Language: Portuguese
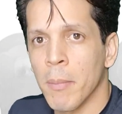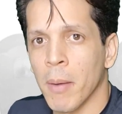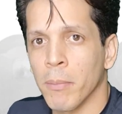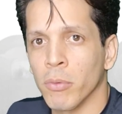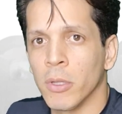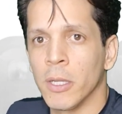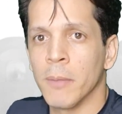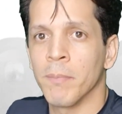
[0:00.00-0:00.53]

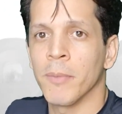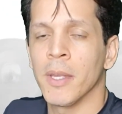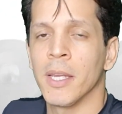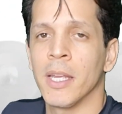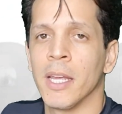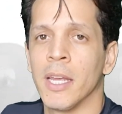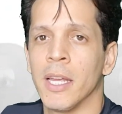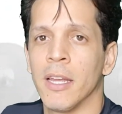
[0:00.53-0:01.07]
Para poder
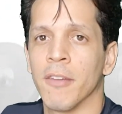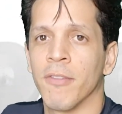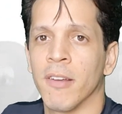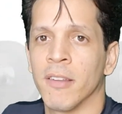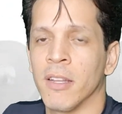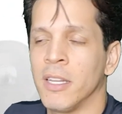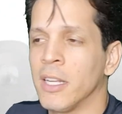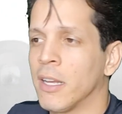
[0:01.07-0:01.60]
é,
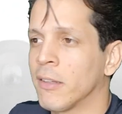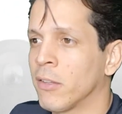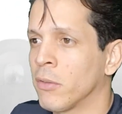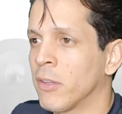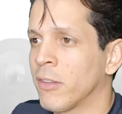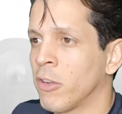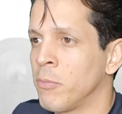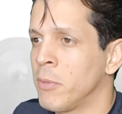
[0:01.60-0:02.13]
fazer a
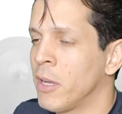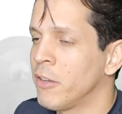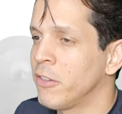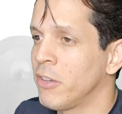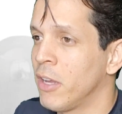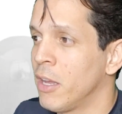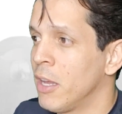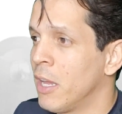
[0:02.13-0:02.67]
ligação dessas
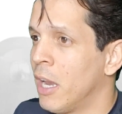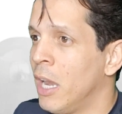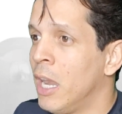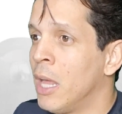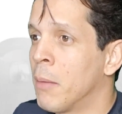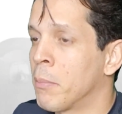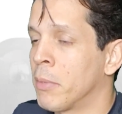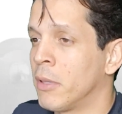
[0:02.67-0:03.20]
minhas
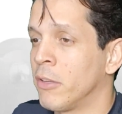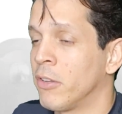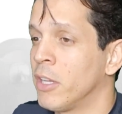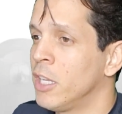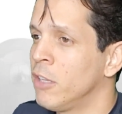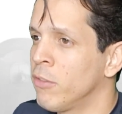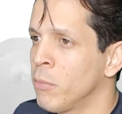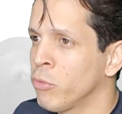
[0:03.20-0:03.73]

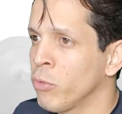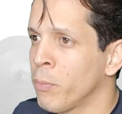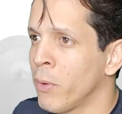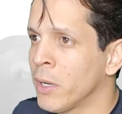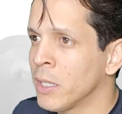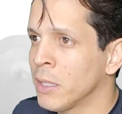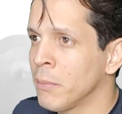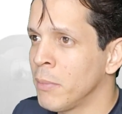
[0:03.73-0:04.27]
lâmpadas. E vamos
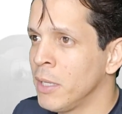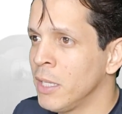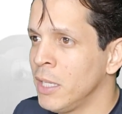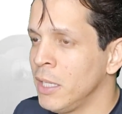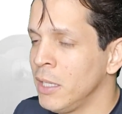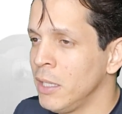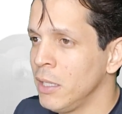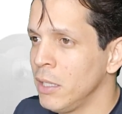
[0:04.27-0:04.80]
supor que
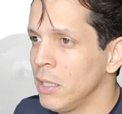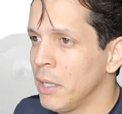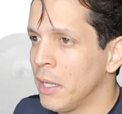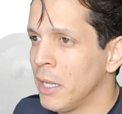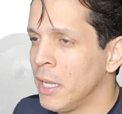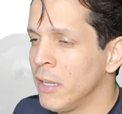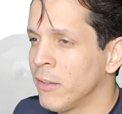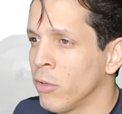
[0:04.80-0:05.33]
também que
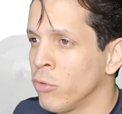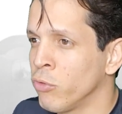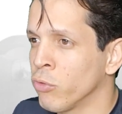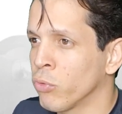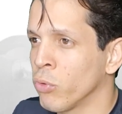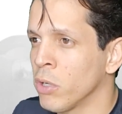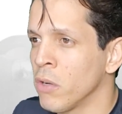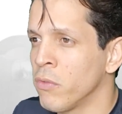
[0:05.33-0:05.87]
esse é o
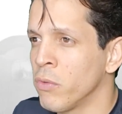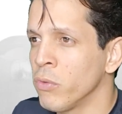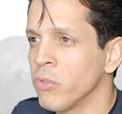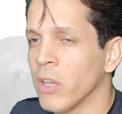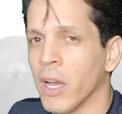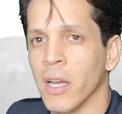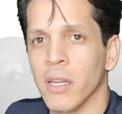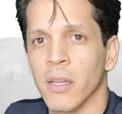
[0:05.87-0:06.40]
disjuntor que eu vou
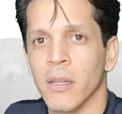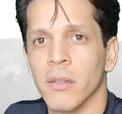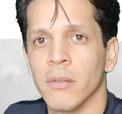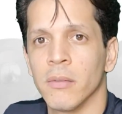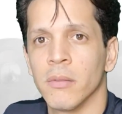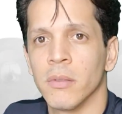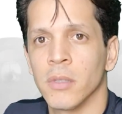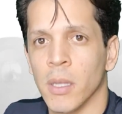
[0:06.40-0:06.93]
usar,
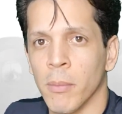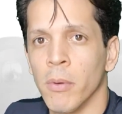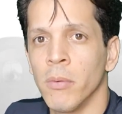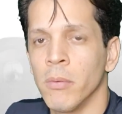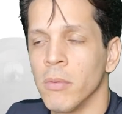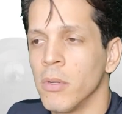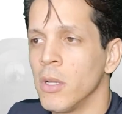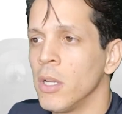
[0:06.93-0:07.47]
tá
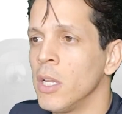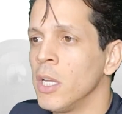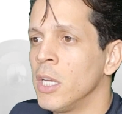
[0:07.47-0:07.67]
bom?